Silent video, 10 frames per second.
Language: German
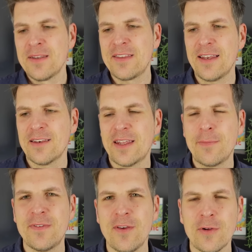dann
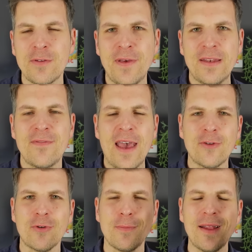gibt es hier auch die fetten
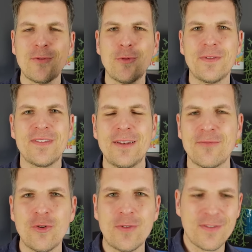Wertungen. Macht's gut, bis dann.
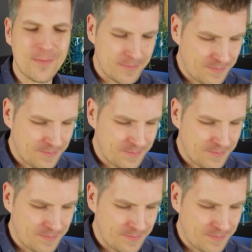Tschüss.